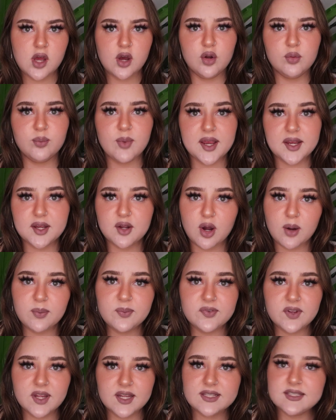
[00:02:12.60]
und mein
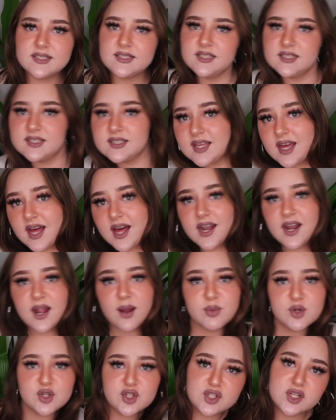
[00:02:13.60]
Kopf jetzt die
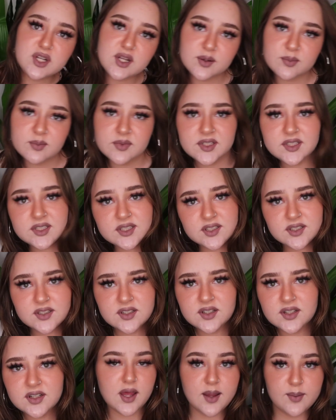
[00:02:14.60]
Skala bestimmt,
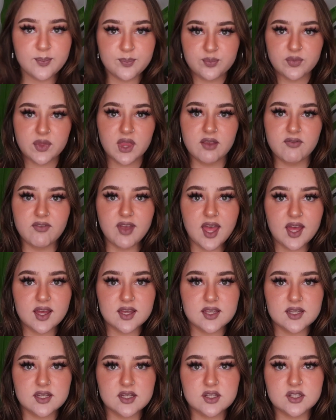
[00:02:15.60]
ähm, wäre
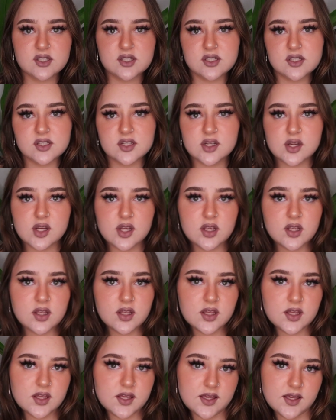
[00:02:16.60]
ich
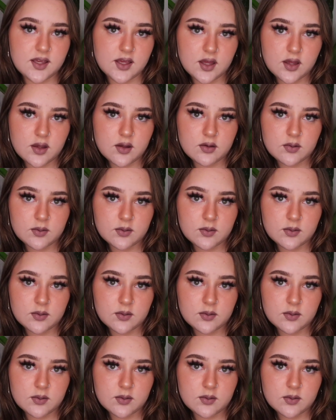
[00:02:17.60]
hier.